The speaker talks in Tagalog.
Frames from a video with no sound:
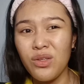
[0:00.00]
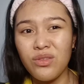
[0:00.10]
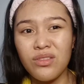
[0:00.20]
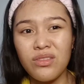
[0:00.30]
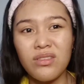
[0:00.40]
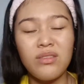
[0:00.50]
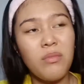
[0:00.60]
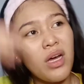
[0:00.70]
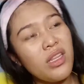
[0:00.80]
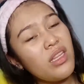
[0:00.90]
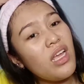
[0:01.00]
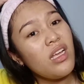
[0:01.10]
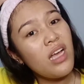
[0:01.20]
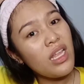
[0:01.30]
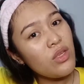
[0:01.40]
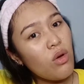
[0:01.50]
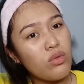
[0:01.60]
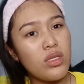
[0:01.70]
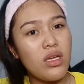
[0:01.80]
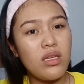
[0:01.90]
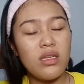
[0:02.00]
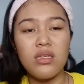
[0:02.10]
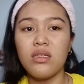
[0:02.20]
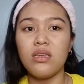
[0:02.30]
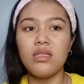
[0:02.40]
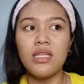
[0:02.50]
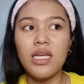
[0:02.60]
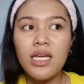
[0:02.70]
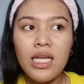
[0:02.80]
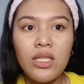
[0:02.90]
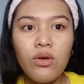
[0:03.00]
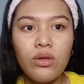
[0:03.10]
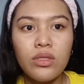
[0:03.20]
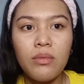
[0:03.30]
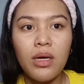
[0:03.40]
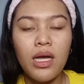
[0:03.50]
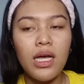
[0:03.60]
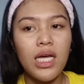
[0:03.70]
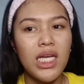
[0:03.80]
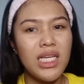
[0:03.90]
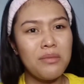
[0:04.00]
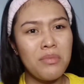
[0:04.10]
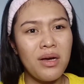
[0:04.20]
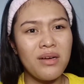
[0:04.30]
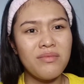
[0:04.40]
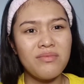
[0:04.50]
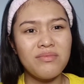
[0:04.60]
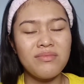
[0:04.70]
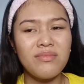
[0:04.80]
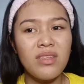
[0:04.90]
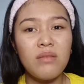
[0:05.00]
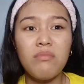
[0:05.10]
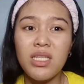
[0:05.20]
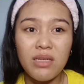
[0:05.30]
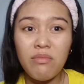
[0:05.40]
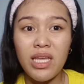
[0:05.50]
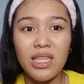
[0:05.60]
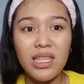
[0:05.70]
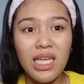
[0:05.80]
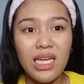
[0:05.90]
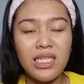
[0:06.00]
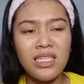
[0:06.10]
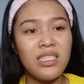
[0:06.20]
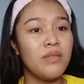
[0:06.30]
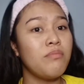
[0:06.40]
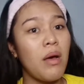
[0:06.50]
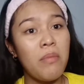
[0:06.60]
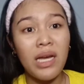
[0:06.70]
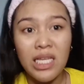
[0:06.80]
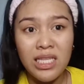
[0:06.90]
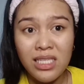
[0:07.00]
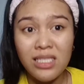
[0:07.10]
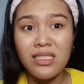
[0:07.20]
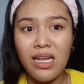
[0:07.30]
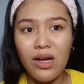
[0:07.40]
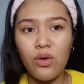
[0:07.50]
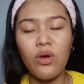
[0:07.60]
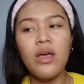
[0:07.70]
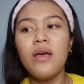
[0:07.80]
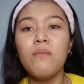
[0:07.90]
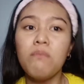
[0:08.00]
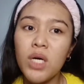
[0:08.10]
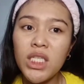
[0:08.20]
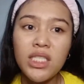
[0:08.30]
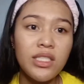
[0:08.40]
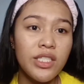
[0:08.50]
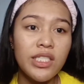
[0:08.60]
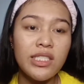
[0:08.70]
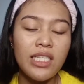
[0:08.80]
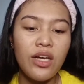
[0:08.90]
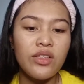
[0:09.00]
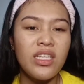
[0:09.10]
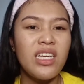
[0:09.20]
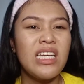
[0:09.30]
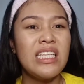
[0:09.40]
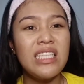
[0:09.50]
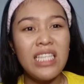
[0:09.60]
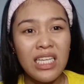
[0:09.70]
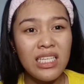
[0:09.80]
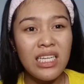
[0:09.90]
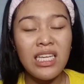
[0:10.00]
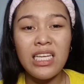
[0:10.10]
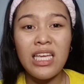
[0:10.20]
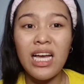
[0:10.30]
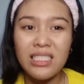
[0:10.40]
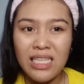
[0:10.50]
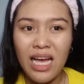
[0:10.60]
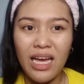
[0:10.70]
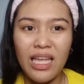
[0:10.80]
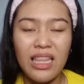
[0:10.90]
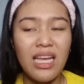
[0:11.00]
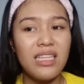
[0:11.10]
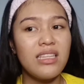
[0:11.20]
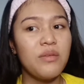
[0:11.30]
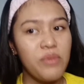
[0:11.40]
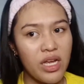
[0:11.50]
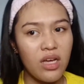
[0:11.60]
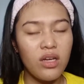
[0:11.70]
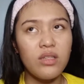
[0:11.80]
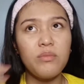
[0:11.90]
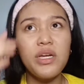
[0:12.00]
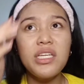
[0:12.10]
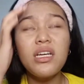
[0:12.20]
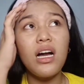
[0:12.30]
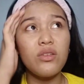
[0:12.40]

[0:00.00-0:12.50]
ayun, mga nainganyo ako sa, nainganyo ako sa mga ibang binebenta na nagpapakinis daw. But it turns out na hindi hiyang sa akin at nag breakout ako, break